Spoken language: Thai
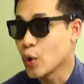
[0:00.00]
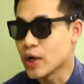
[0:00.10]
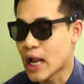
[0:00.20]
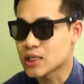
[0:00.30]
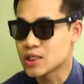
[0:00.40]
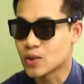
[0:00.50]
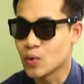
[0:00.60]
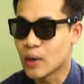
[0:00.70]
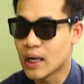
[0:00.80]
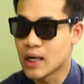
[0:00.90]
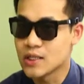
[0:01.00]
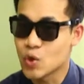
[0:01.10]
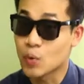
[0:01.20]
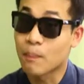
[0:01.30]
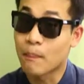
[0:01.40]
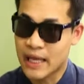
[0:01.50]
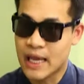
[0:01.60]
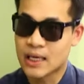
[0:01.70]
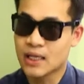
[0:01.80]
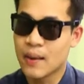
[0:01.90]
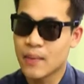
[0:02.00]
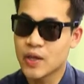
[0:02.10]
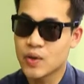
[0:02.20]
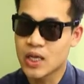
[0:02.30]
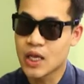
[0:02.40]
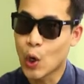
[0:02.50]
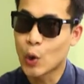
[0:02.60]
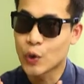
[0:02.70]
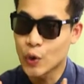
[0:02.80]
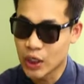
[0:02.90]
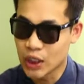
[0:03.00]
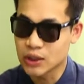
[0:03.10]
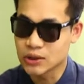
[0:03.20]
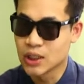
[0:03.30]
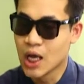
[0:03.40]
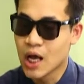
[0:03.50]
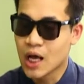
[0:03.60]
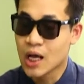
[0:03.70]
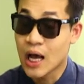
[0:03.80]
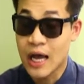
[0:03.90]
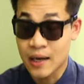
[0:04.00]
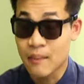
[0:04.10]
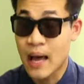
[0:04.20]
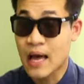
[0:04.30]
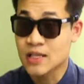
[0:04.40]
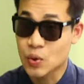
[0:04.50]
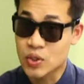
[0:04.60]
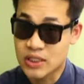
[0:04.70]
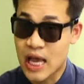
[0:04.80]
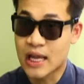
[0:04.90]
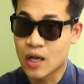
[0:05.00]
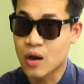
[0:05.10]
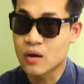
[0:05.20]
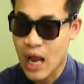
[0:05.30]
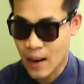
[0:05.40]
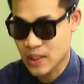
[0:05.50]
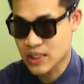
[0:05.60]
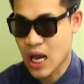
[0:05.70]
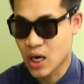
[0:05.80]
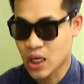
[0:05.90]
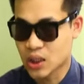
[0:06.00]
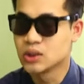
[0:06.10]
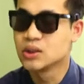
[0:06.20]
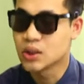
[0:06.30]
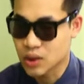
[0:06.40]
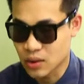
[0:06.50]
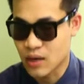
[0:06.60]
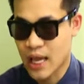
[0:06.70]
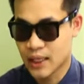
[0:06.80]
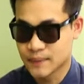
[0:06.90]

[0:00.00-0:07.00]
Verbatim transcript: อยคนนักจะรู้ว่าจุดเปลี่ยนที่ทำให้อยู่ดีๆ คนคนหนึ่งหันมาสนใจแล้วก็รักภาษาอังกฤษคืออะไร